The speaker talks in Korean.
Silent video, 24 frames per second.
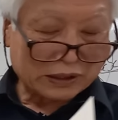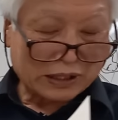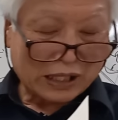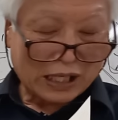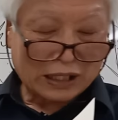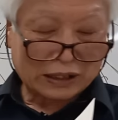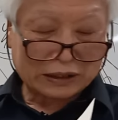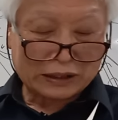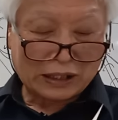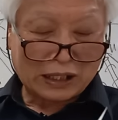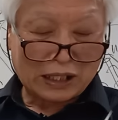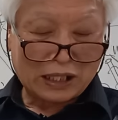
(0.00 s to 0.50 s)

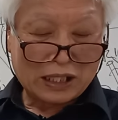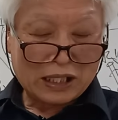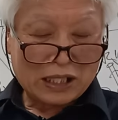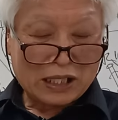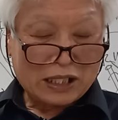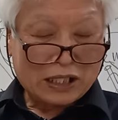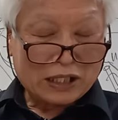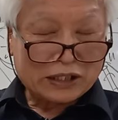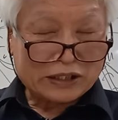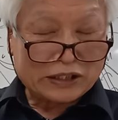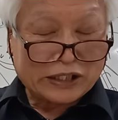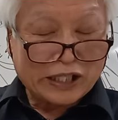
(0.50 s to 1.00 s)
아까
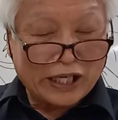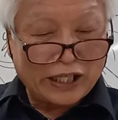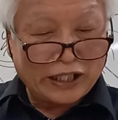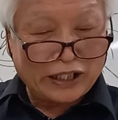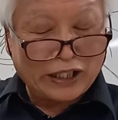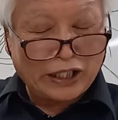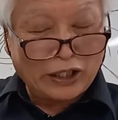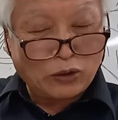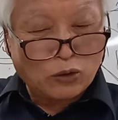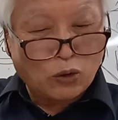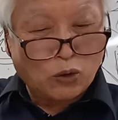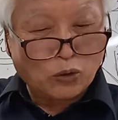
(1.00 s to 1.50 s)

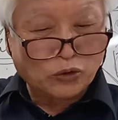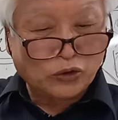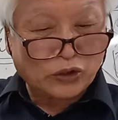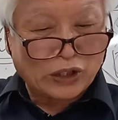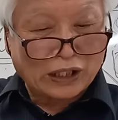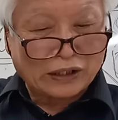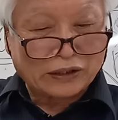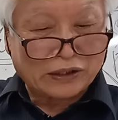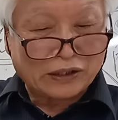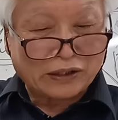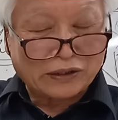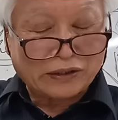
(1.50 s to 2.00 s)

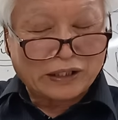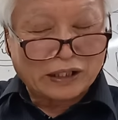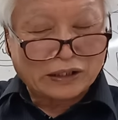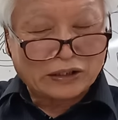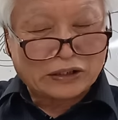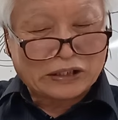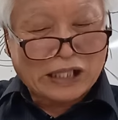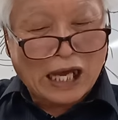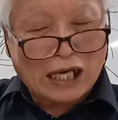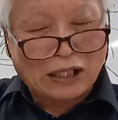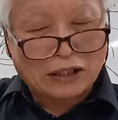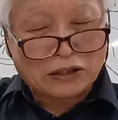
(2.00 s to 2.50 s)
제2용기라는
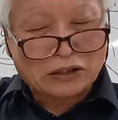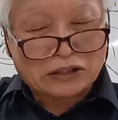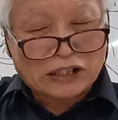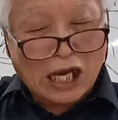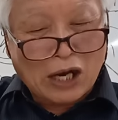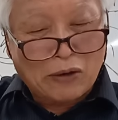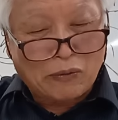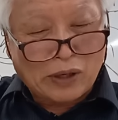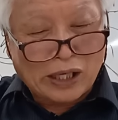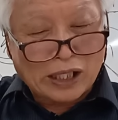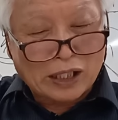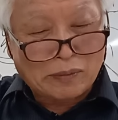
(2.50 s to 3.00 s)
건데 딱
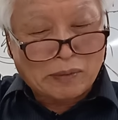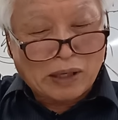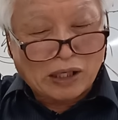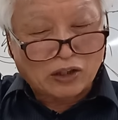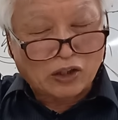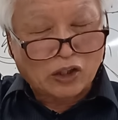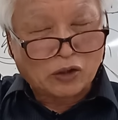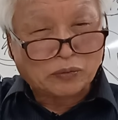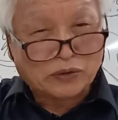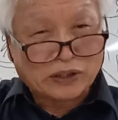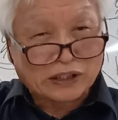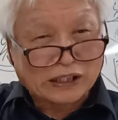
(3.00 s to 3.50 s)
상황에
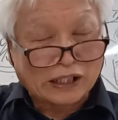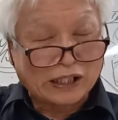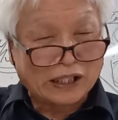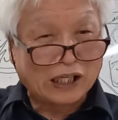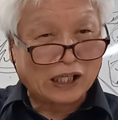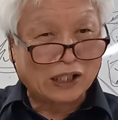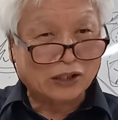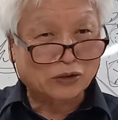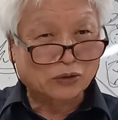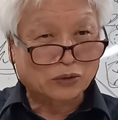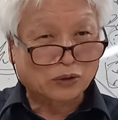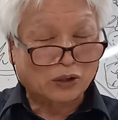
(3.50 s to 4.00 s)
맞게끔
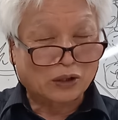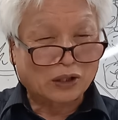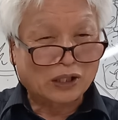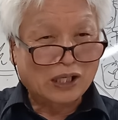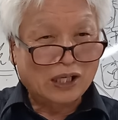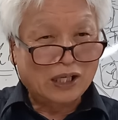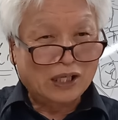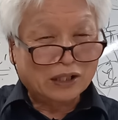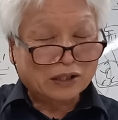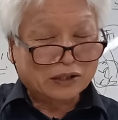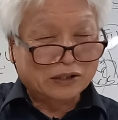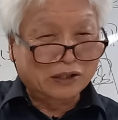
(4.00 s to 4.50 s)
재단해가지고
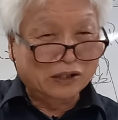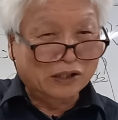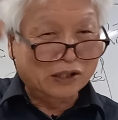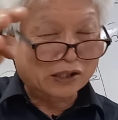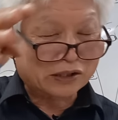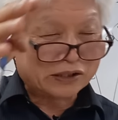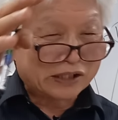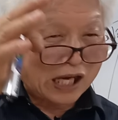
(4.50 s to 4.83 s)
그